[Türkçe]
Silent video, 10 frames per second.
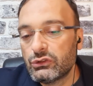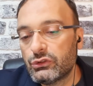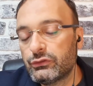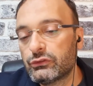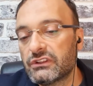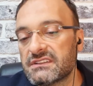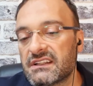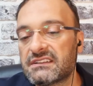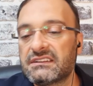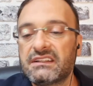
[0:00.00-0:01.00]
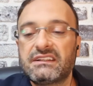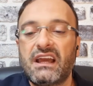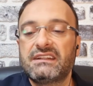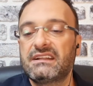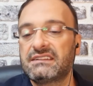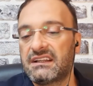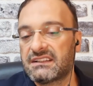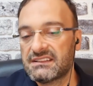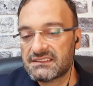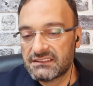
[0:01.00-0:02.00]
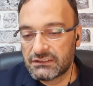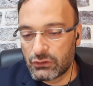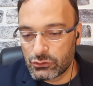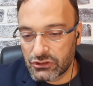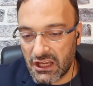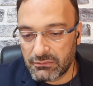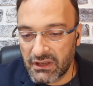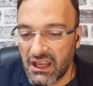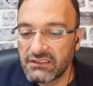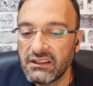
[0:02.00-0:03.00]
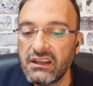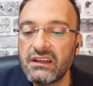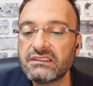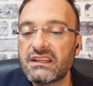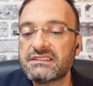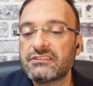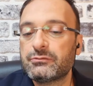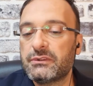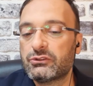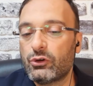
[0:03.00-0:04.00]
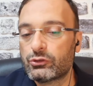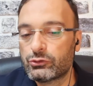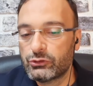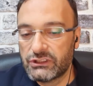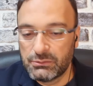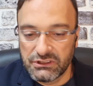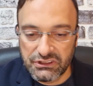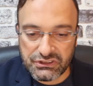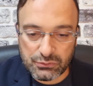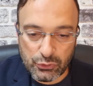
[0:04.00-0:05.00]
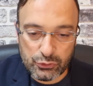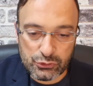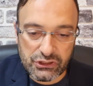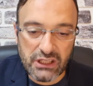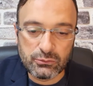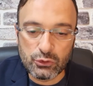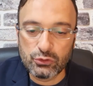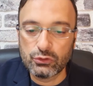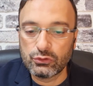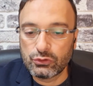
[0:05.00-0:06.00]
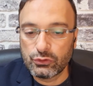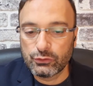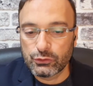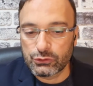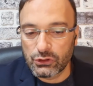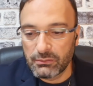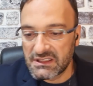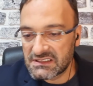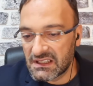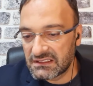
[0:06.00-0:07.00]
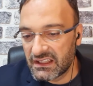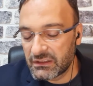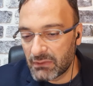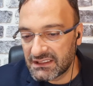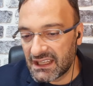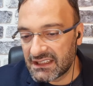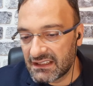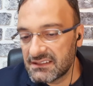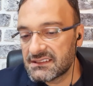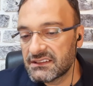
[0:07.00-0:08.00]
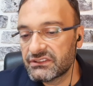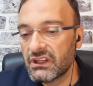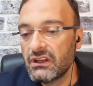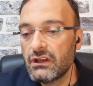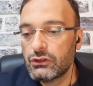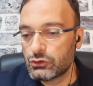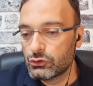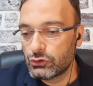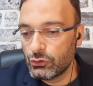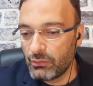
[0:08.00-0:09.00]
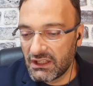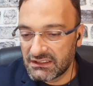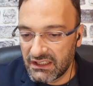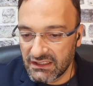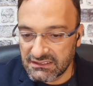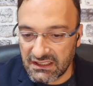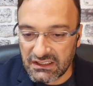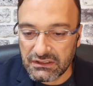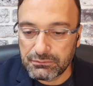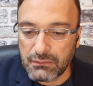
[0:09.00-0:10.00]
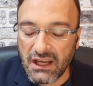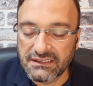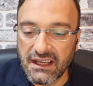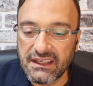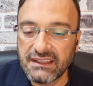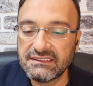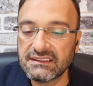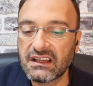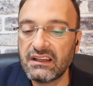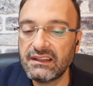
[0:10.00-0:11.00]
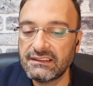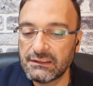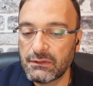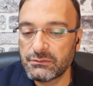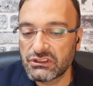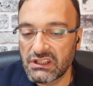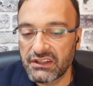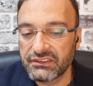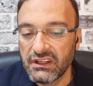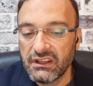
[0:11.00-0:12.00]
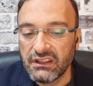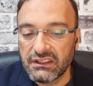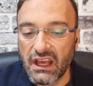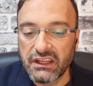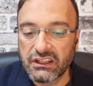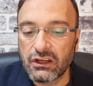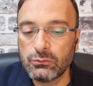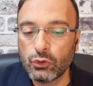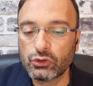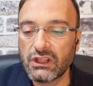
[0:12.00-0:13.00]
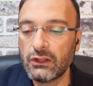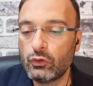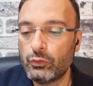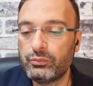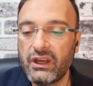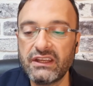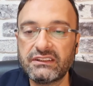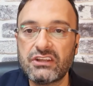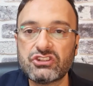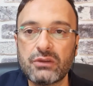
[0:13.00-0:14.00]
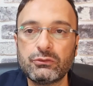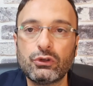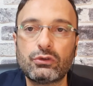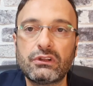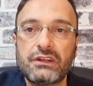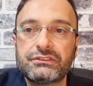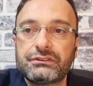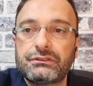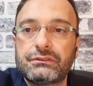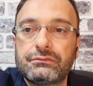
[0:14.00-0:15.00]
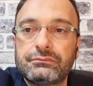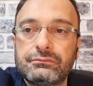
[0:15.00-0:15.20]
küfür nazarında kainat arkasını göstermeyen kesif bir örtü gibidir. Bu yüzden bütün küfür meslekleri materyalisttir. Çünkü maddeye takılıp manaya intikal edememişler. Yani kabuktan lübbe geçemiyorlar.''